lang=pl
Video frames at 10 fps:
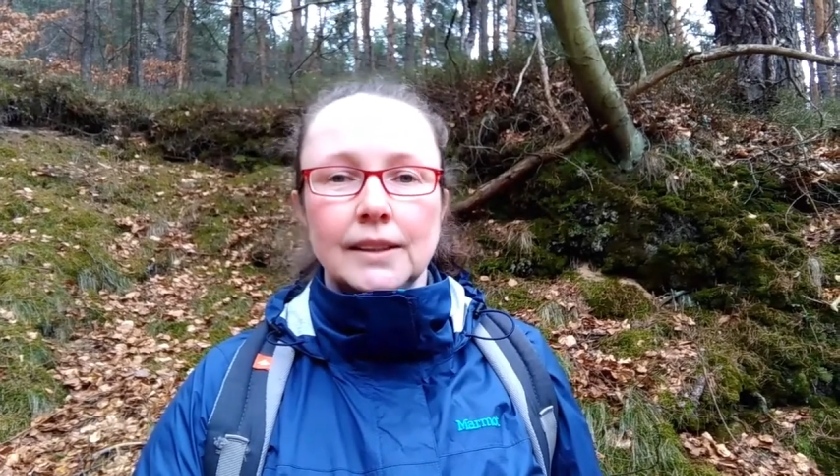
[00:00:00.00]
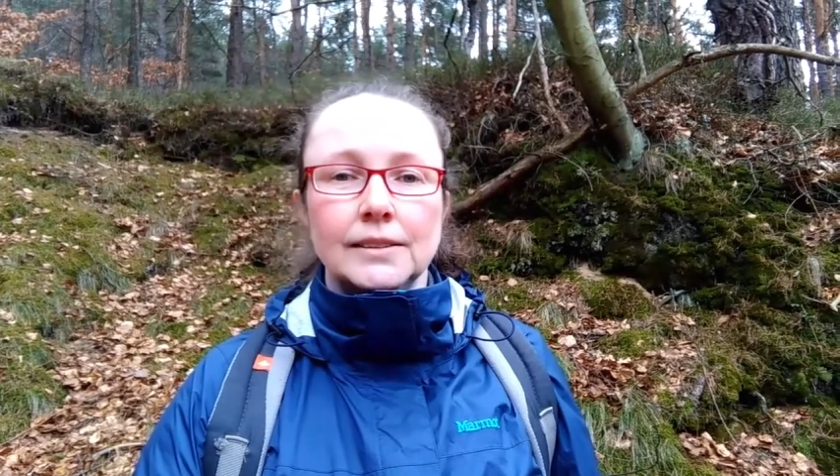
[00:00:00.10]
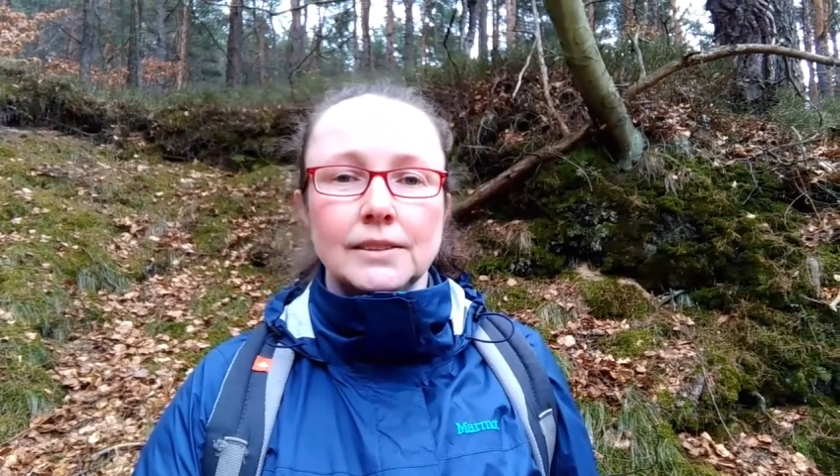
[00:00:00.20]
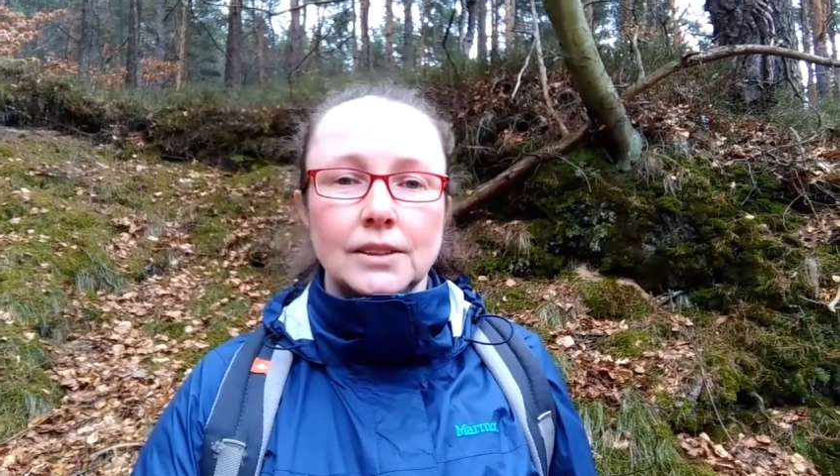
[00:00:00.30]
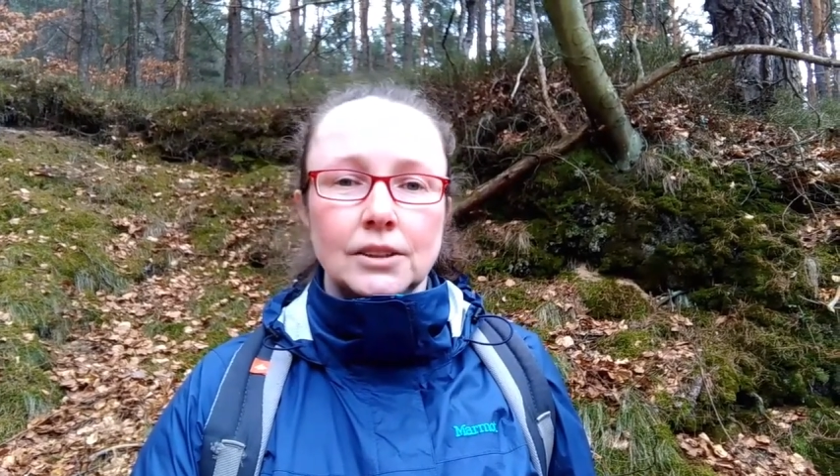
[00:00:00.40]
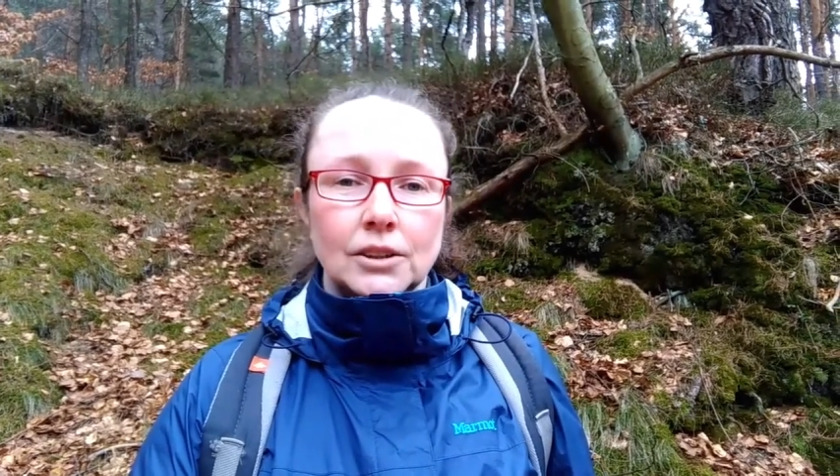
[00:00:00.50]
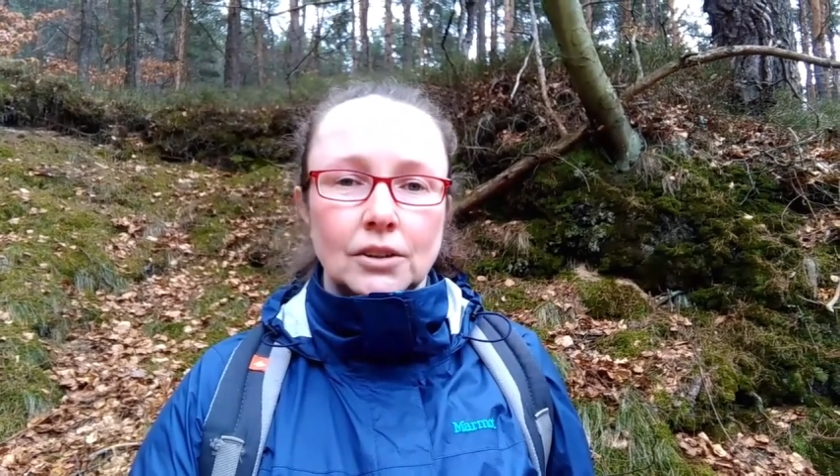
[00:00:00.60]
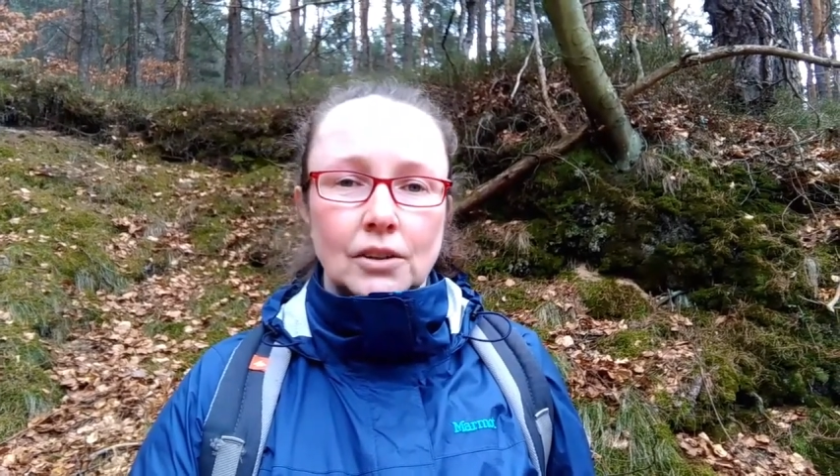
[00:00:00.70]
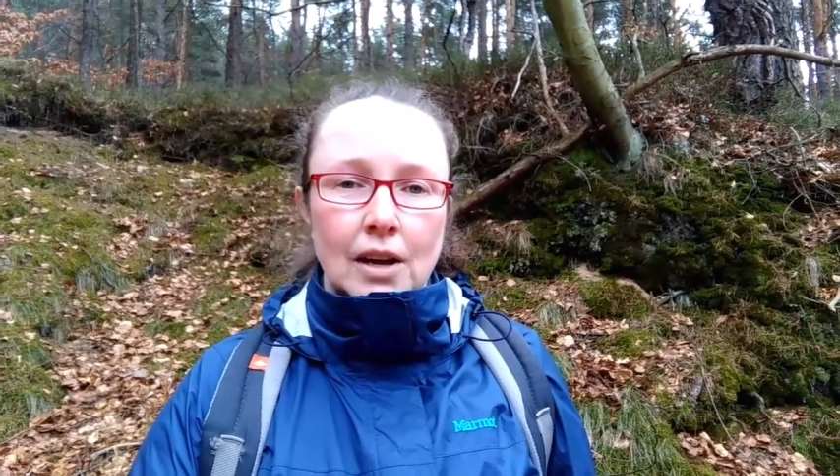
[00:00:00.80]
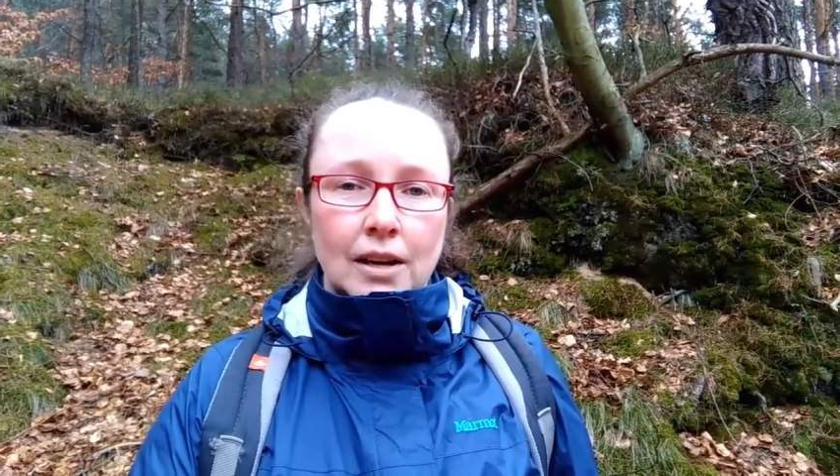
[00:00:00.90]
no
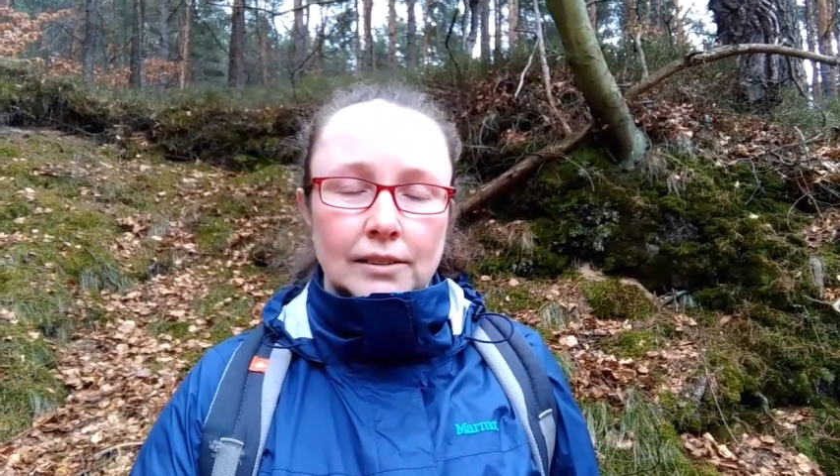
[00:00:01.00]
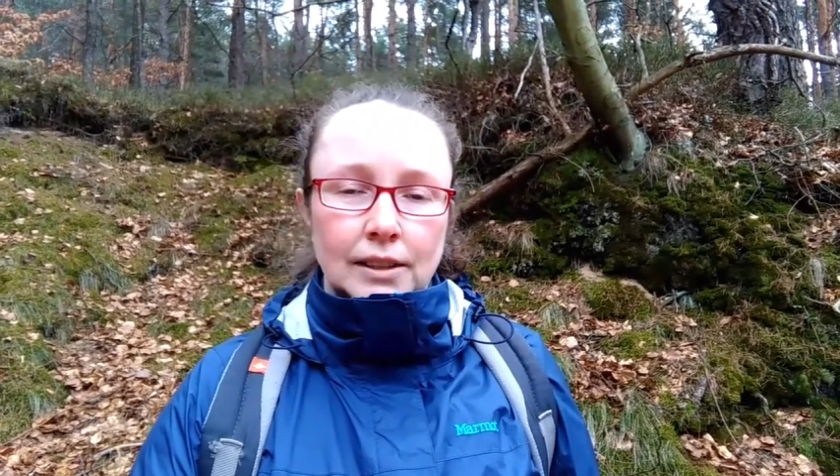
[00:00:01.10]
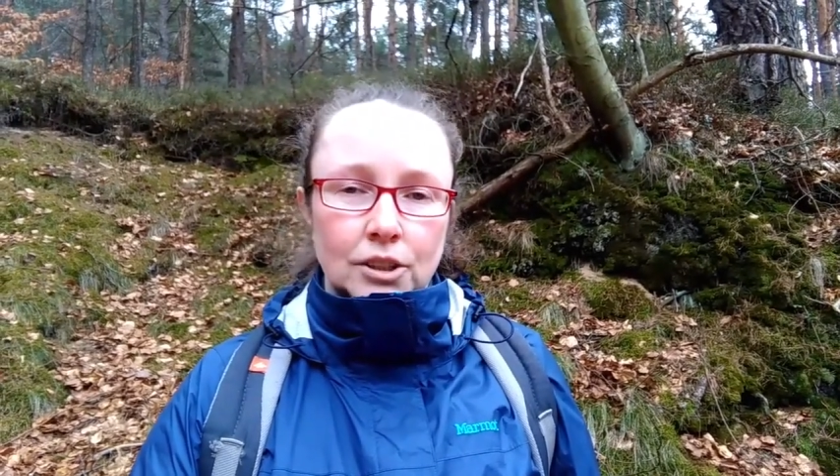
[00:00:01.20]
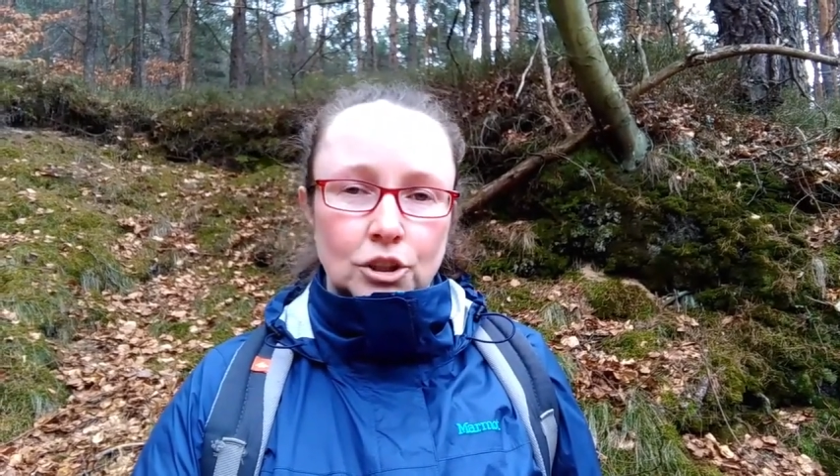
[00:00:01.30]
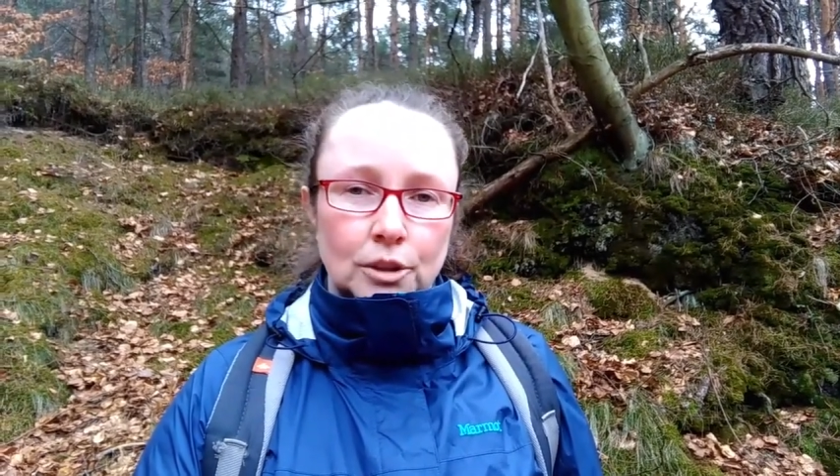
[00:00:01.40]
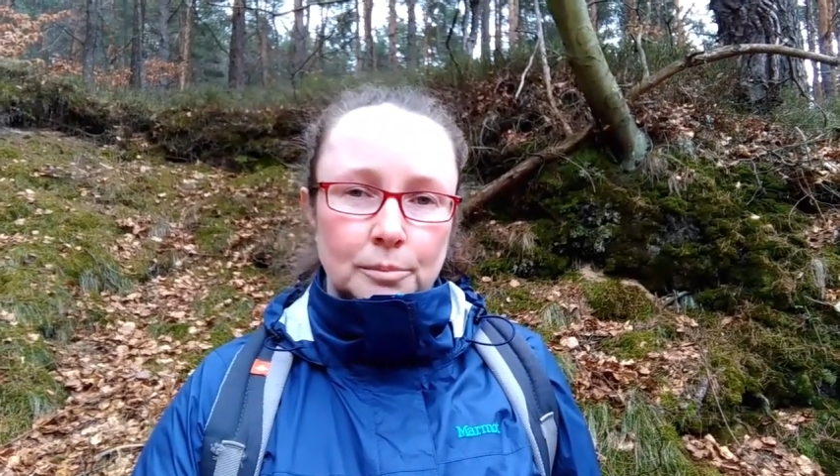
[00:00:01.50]
to też